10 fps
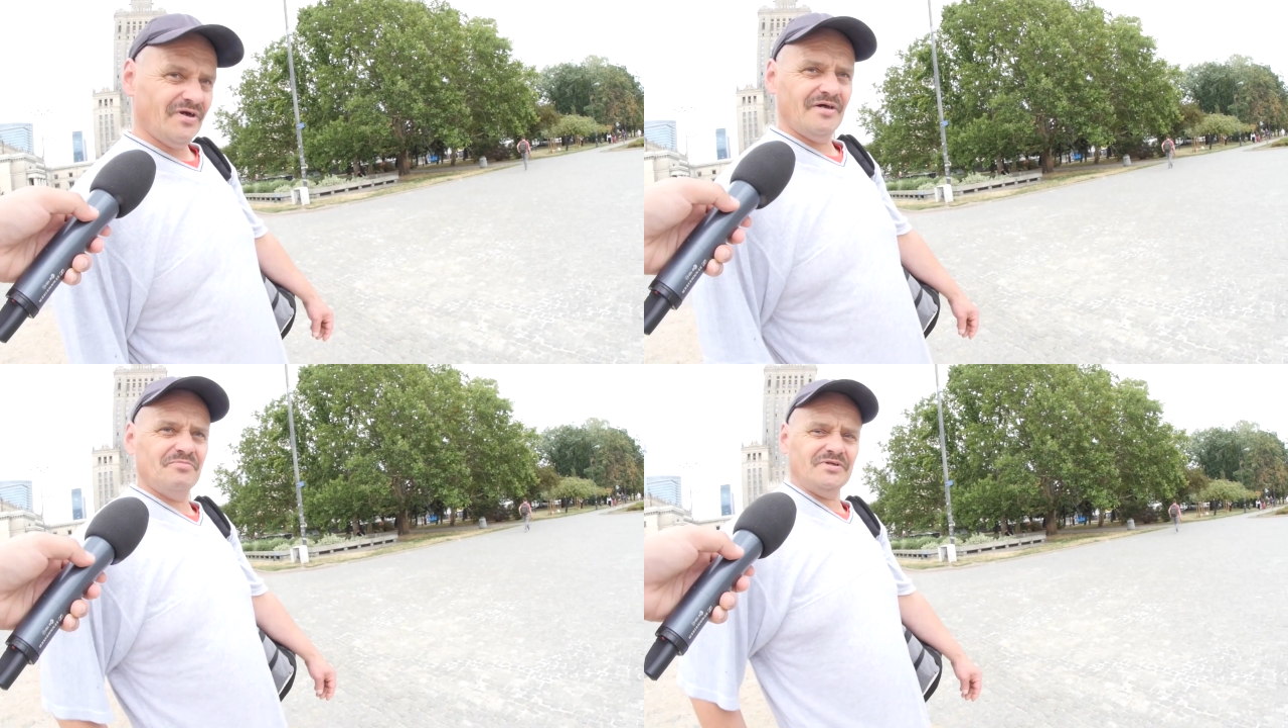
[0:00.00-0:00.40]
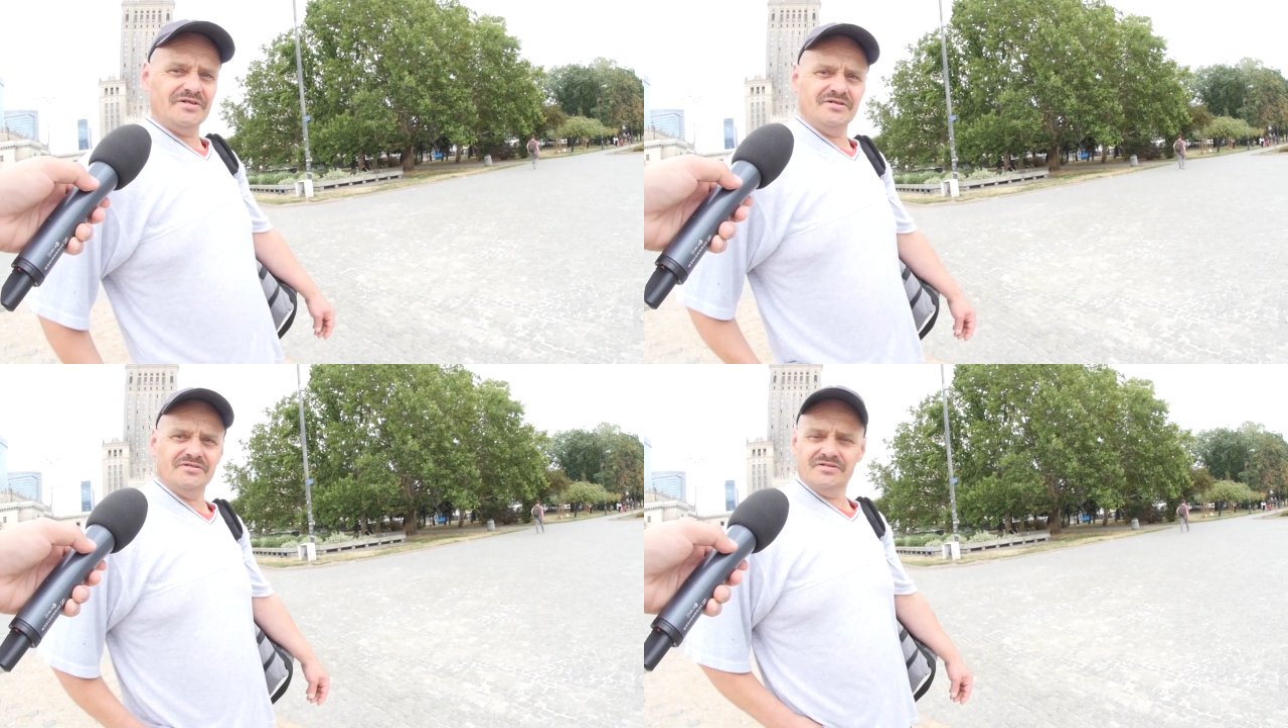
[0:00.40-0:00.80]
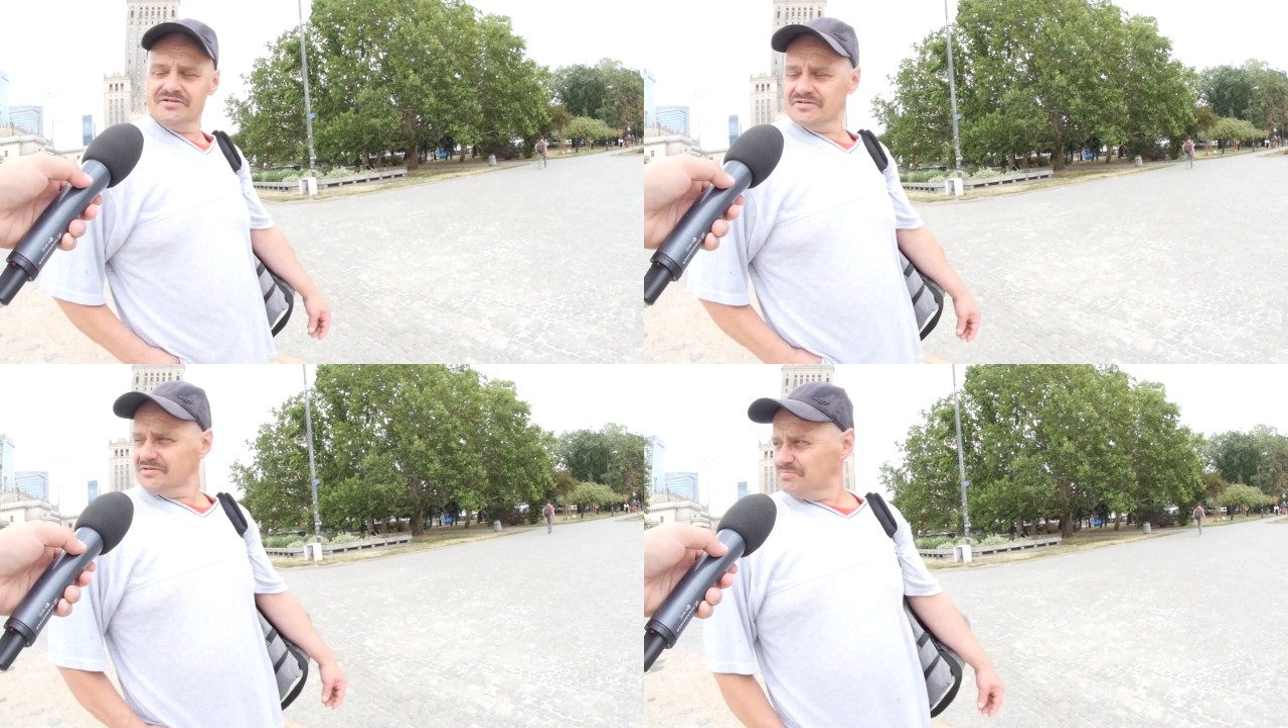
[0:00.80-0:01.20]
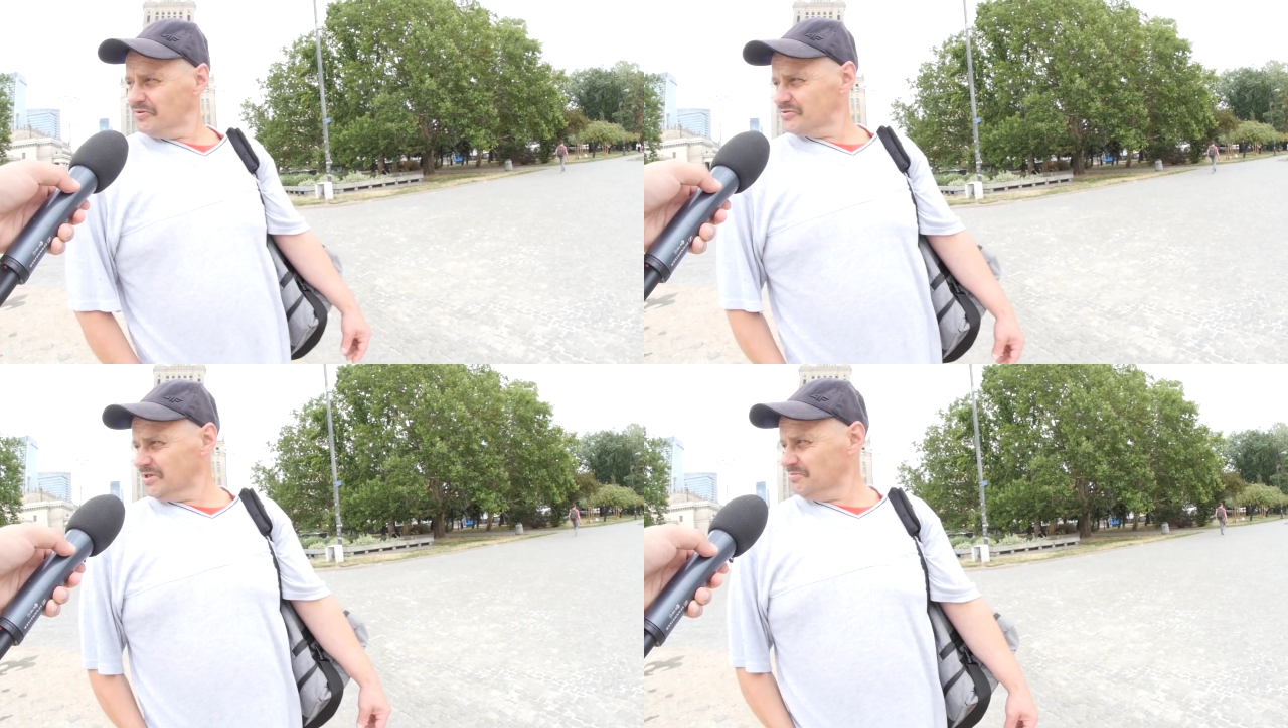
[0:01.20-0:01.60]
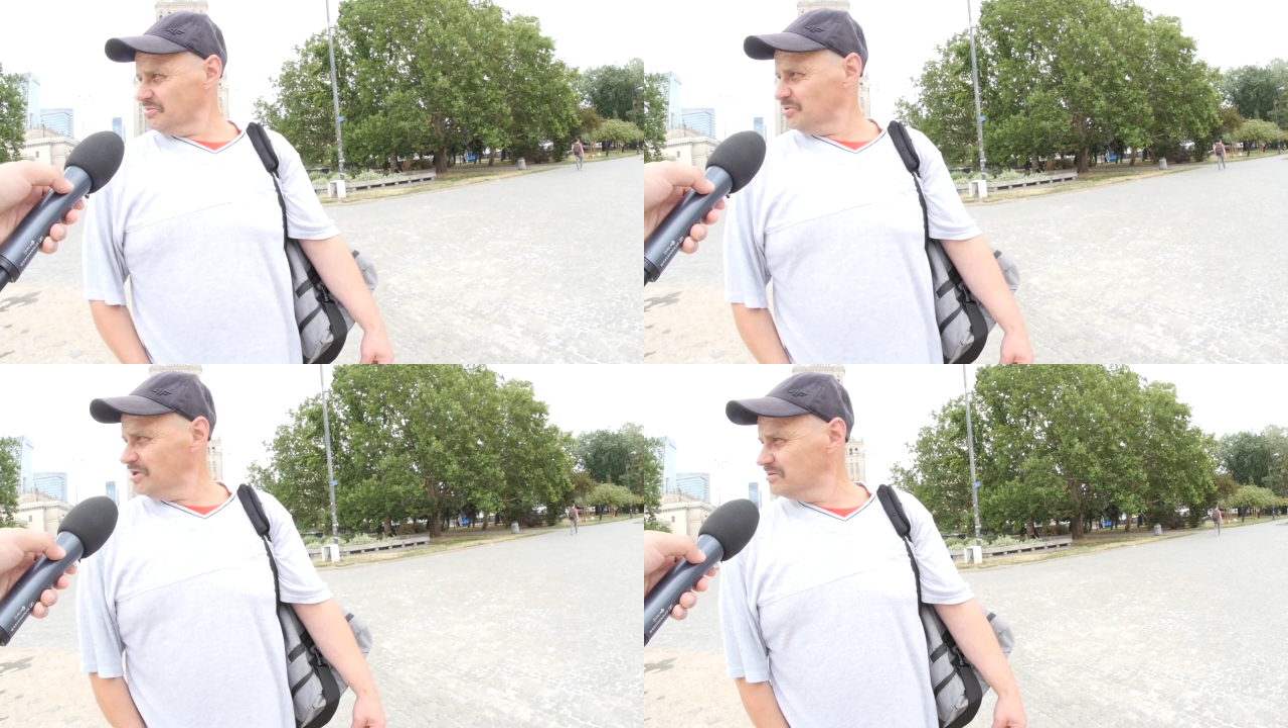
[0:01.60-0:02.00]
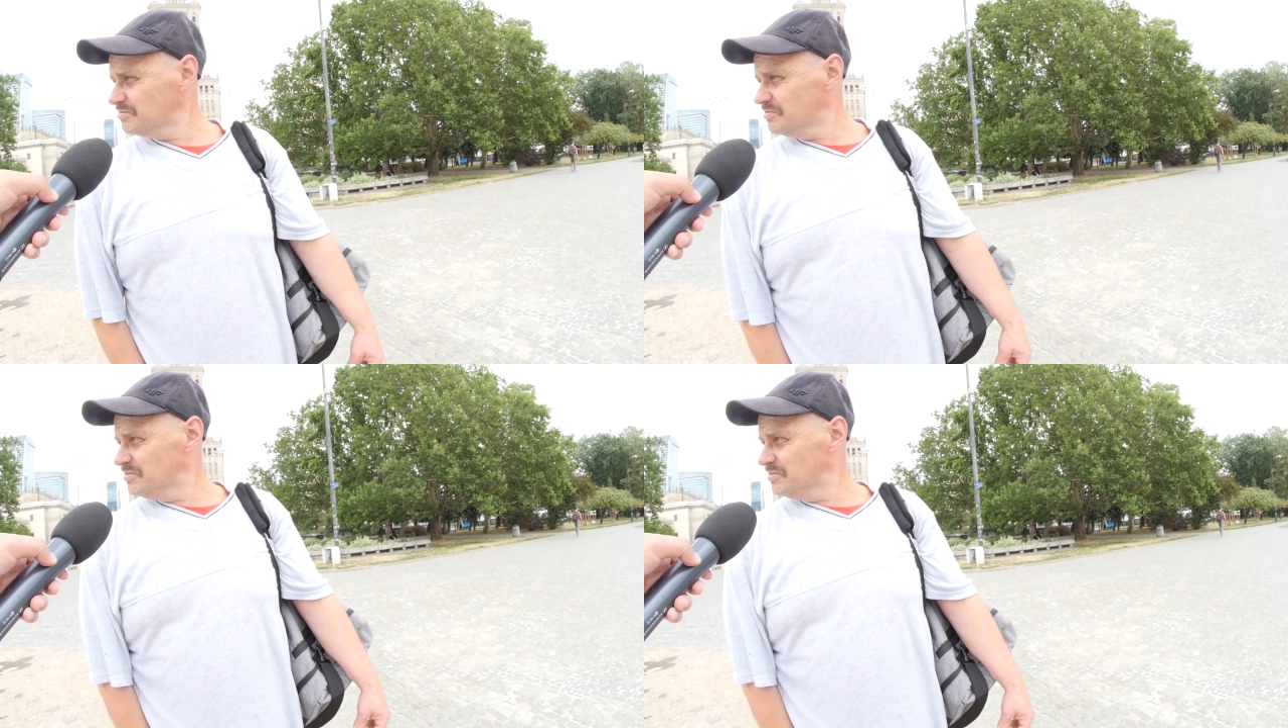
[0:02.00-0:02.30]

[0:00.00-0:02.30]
wiele takich tych, tych powstań było,